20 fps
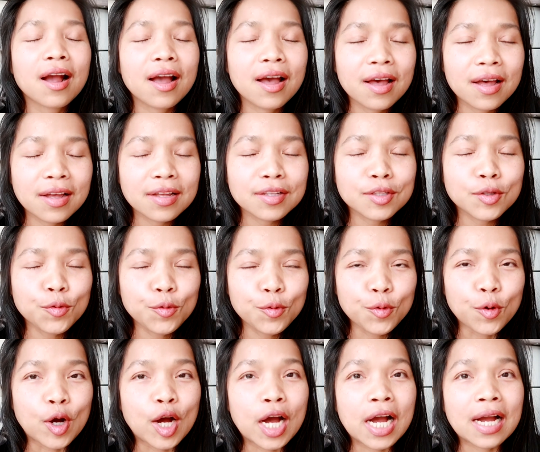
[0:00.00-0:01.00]
ค่าตั๋
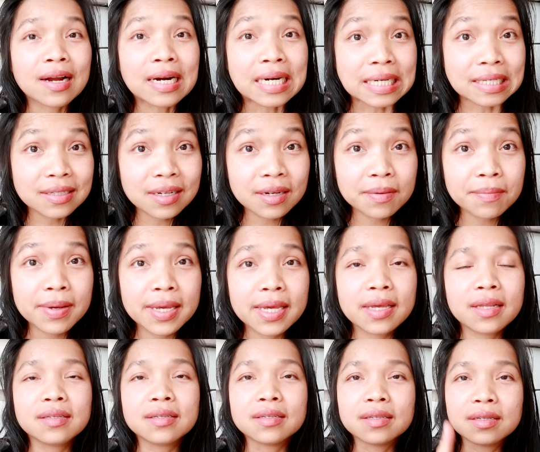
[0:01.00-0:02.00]
วเครื่อง
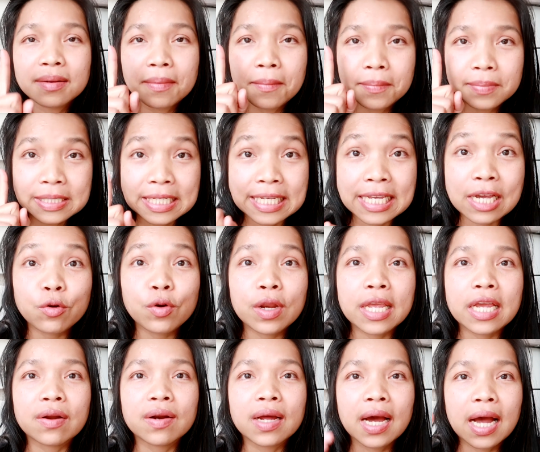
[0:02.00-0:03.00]
บินเที่ยว
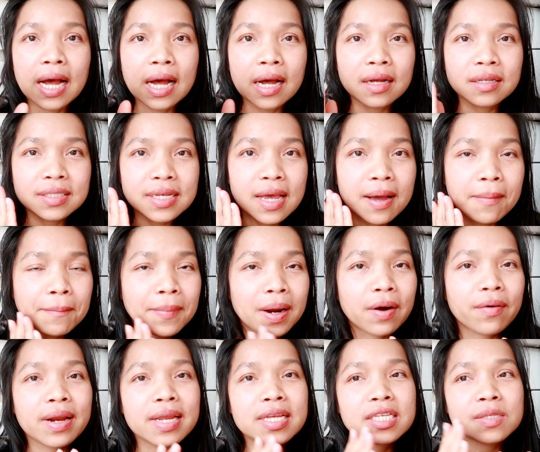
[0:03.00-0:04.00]
เดียวนะคะจาก
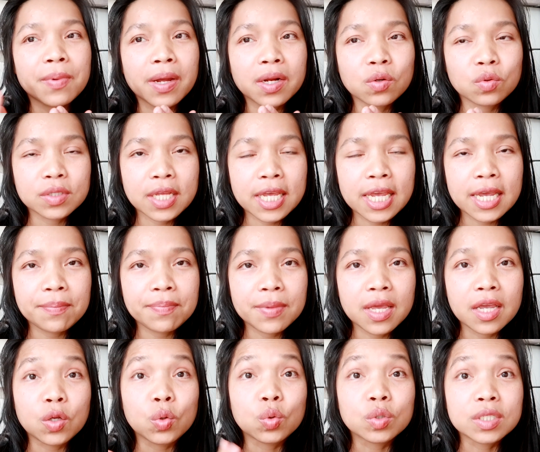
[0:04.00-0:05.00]
ปารีสไปกรุงเทพ
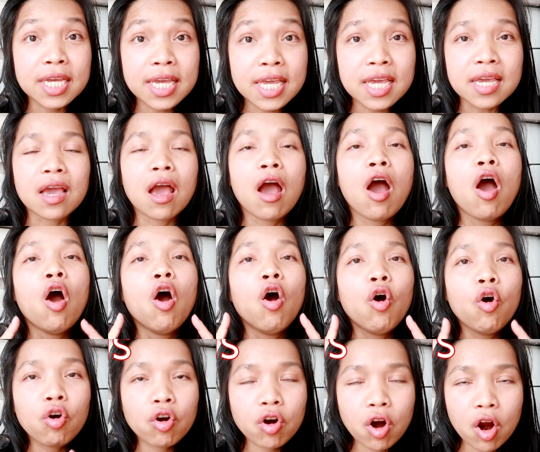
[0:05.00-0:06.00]
เนี่ยอยู่ที่
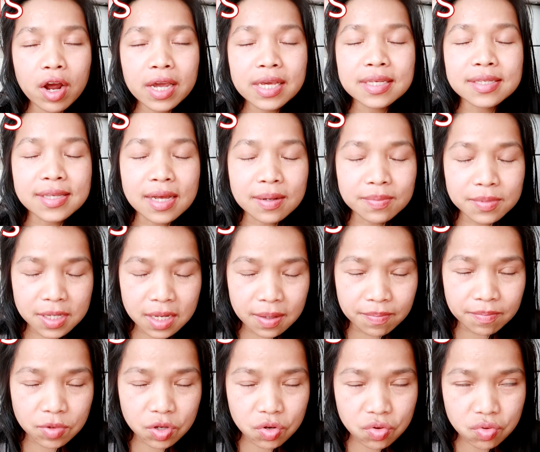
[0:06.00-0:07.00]

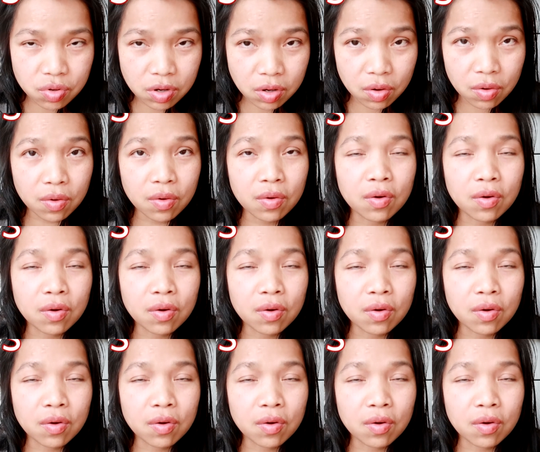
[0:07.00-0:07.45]
630ยูโร